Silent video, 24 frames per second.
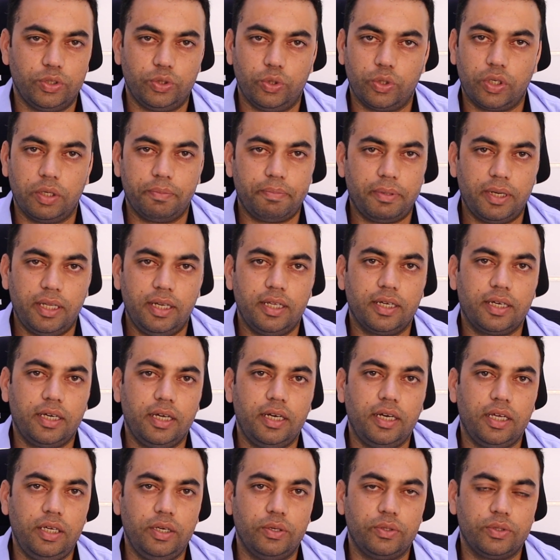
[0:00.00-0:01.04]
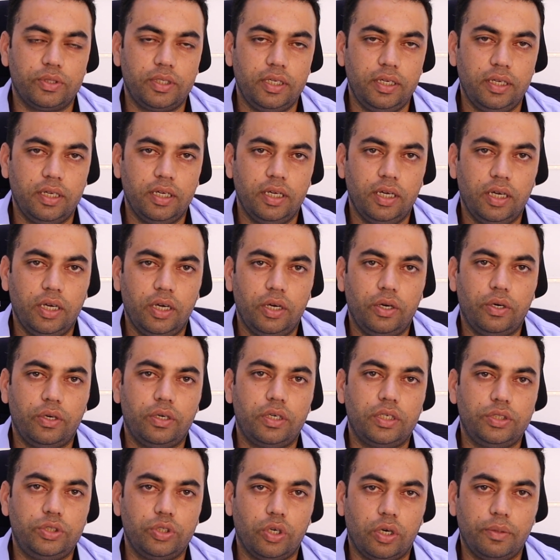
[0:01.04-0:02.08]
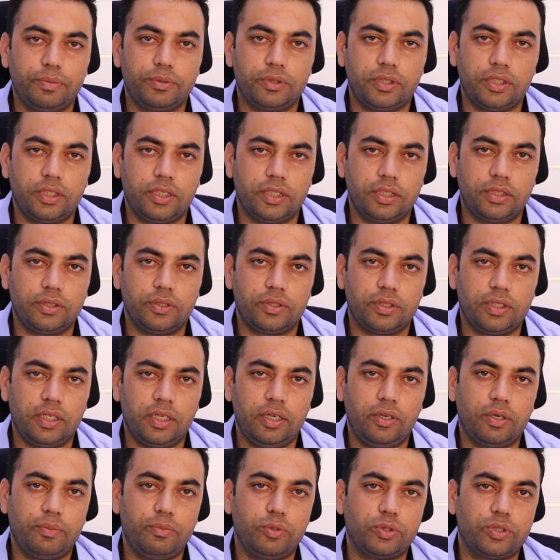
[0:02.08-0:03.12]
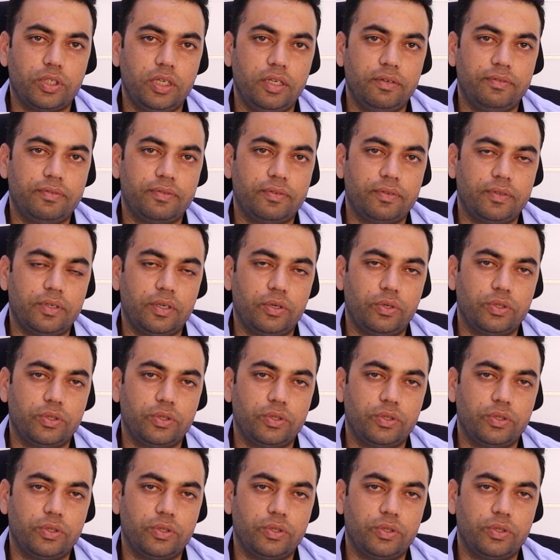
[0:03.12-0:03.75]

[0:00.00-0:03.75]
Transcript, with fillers: जो कि पढ़े लिखे नहीं होते और जॉब सीकर्स होते हैं और मुख्तलिफ